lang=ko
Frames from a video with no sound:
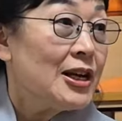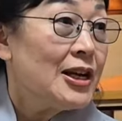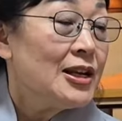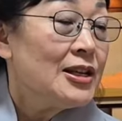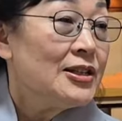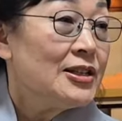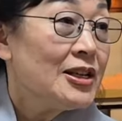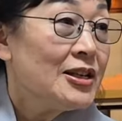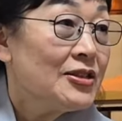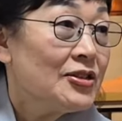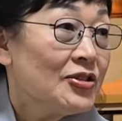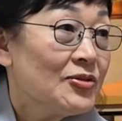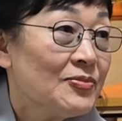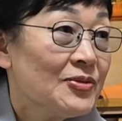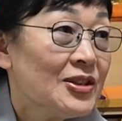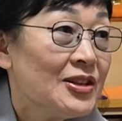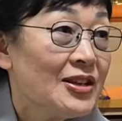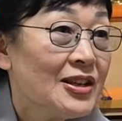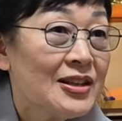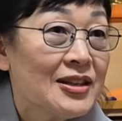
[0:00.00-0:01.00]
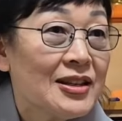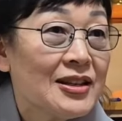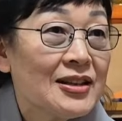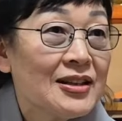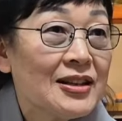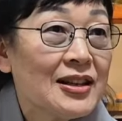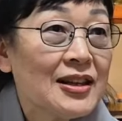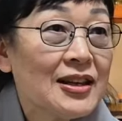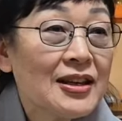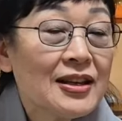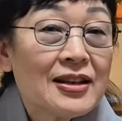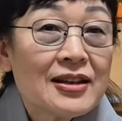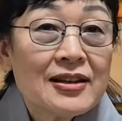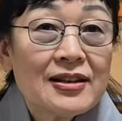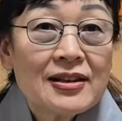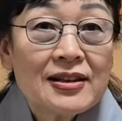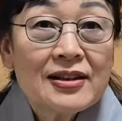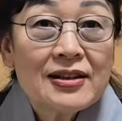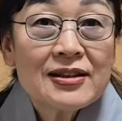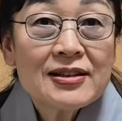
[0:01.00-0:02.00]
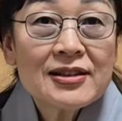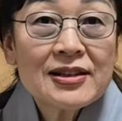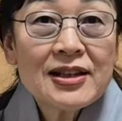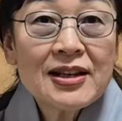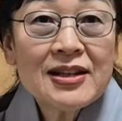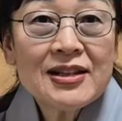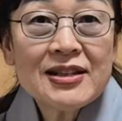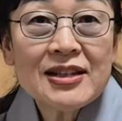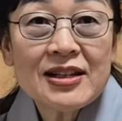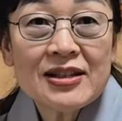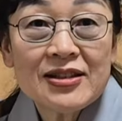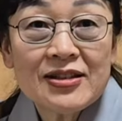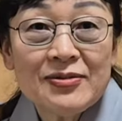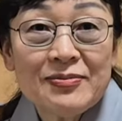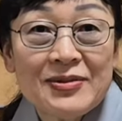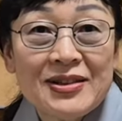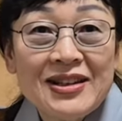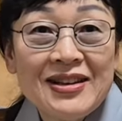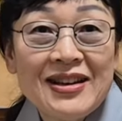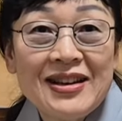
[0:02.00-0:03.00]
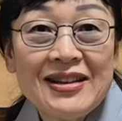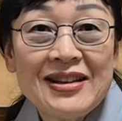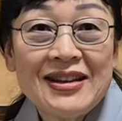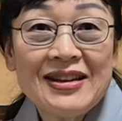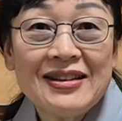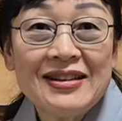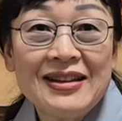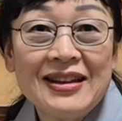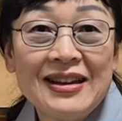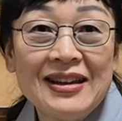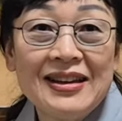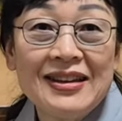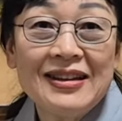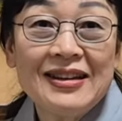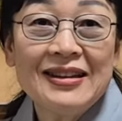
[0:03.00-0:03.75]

차한잔좀 드려야 되는데 차한잔 좀 드려야 되는데